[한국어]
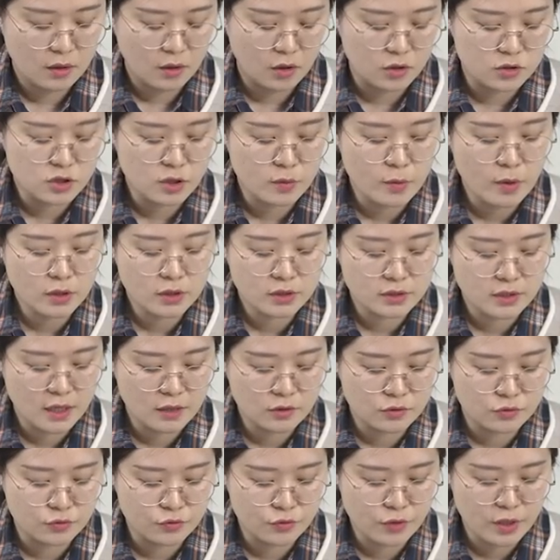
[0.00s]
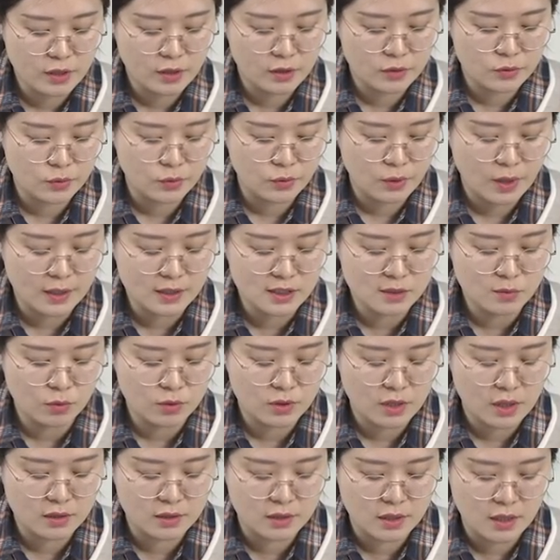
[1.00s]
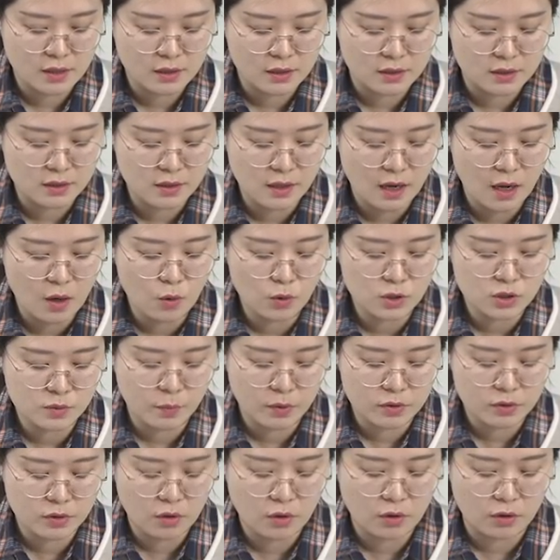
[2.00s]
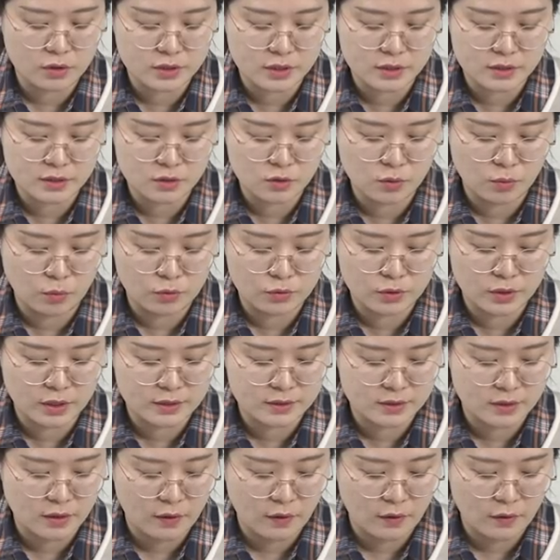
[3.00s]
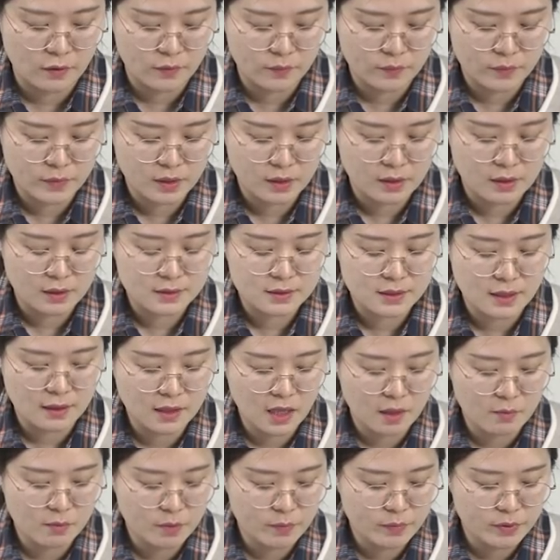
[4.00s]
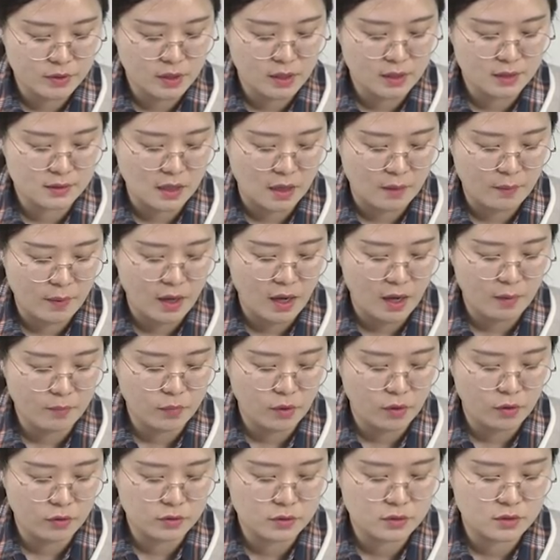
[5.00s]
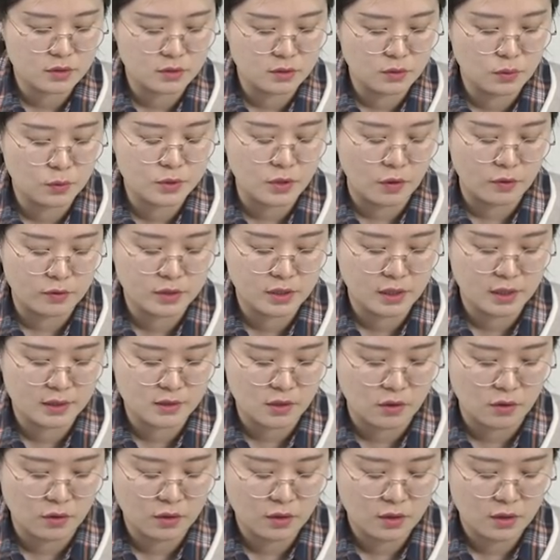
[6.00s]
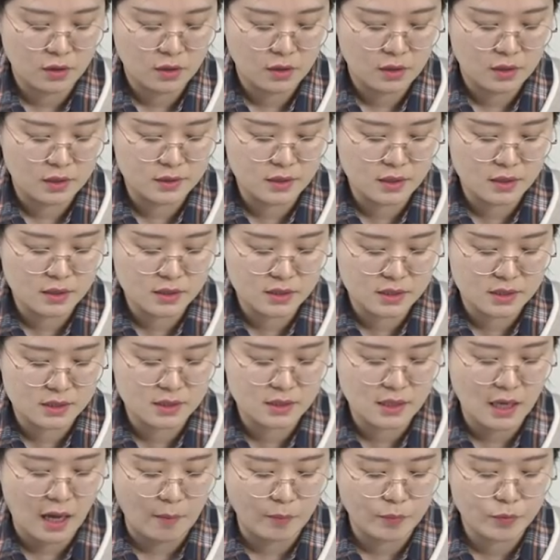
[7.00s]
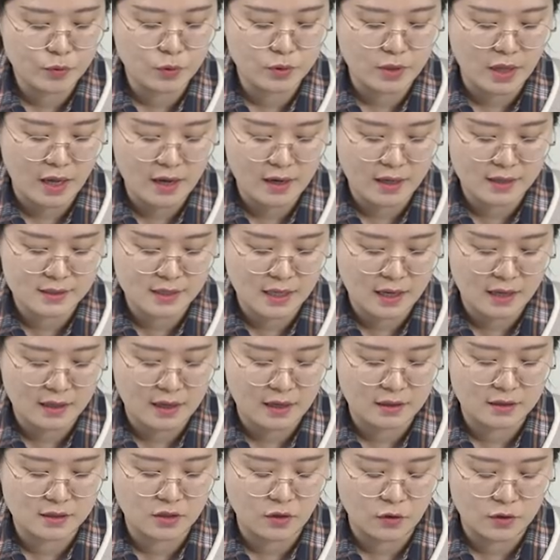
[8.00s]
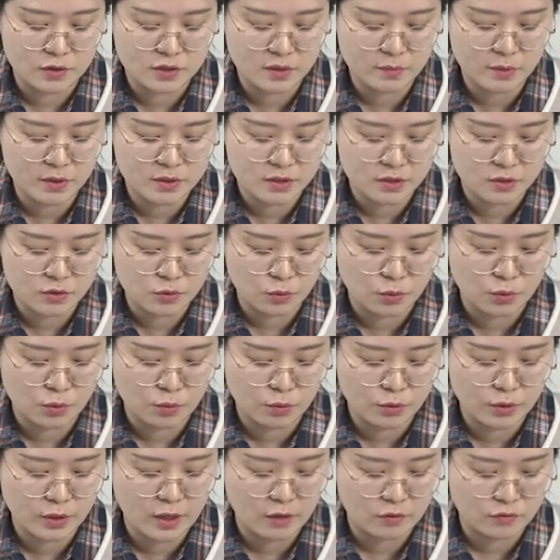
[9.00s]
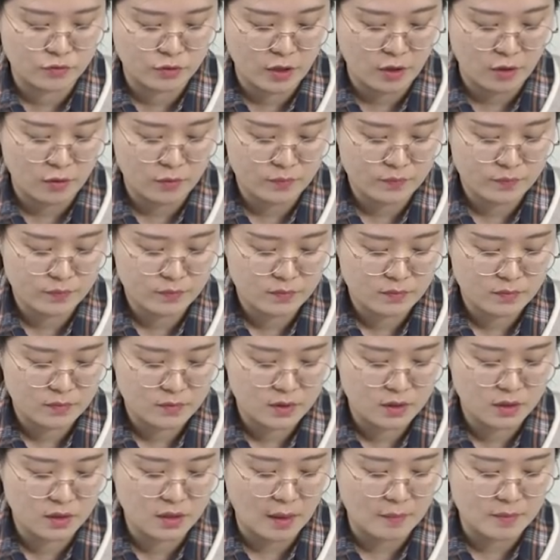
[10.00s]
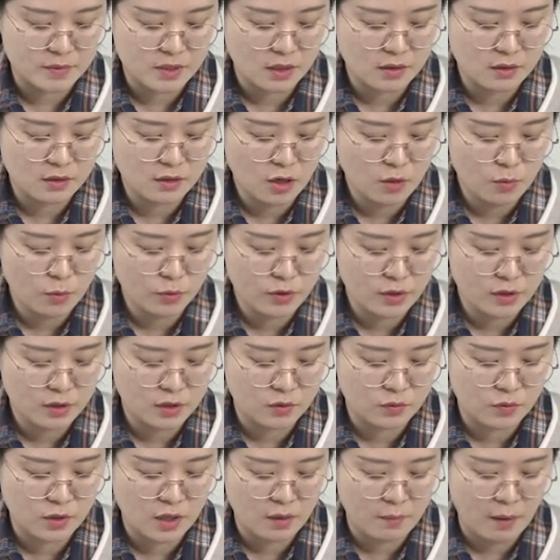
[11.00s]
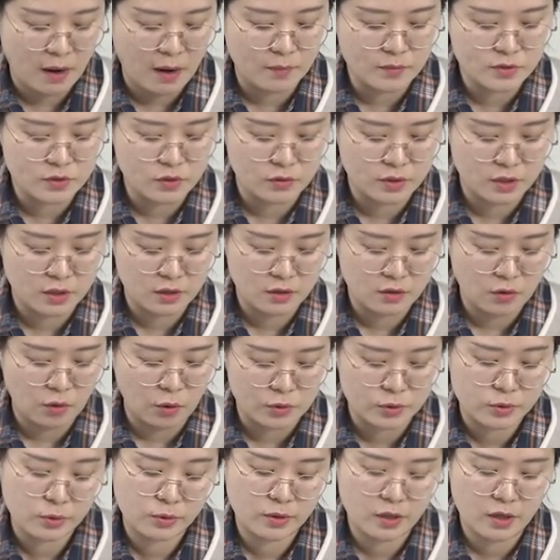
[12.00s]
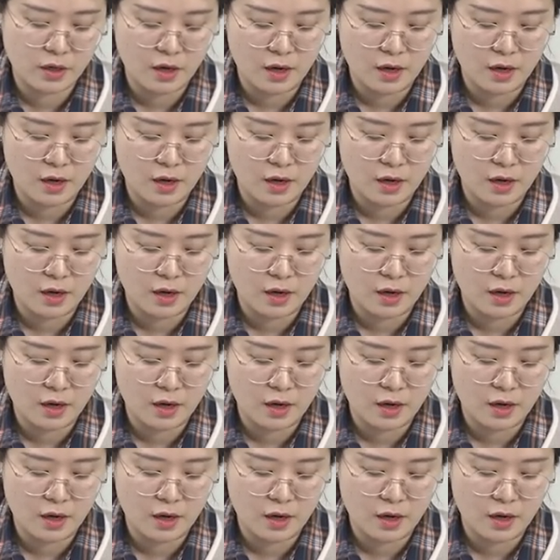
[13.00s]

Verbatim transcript: 어쩌면 그냥 누구에게도 하지 못한 이야기를 하고 싶었던 것일지도 모르겠어요. 상담을 핑계 삼아 한번 글로 정리해서 이제는 진짜 앞으로 나아가자라는 결심일지도 모르겠고요. 이 남자를 흘려보내기 위해 마음 정리 어떻게